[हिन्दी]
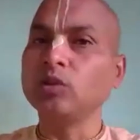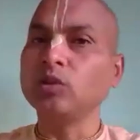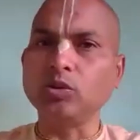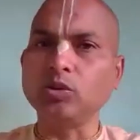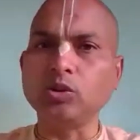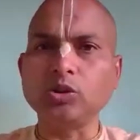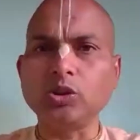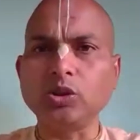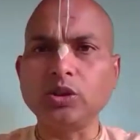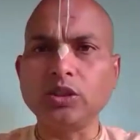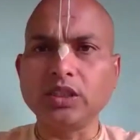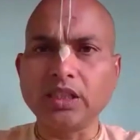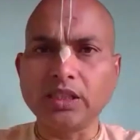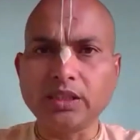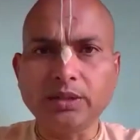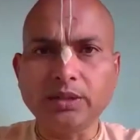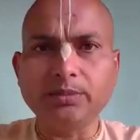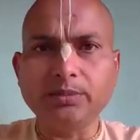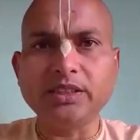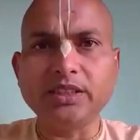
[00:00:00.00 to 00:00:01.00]
वो तो
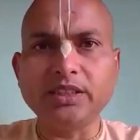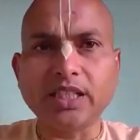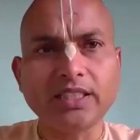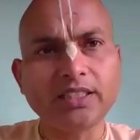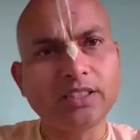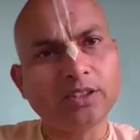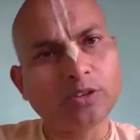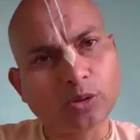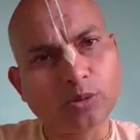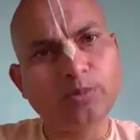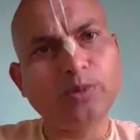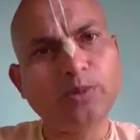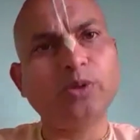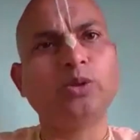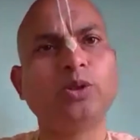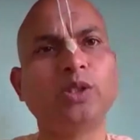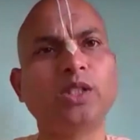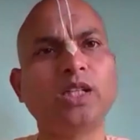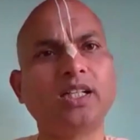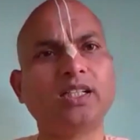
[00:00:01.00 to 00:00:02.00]
नहीं भी चाहेंगे तो भी
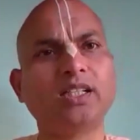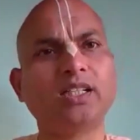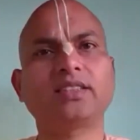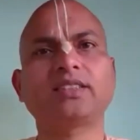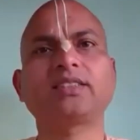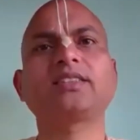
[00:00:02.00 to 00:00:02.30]
होगा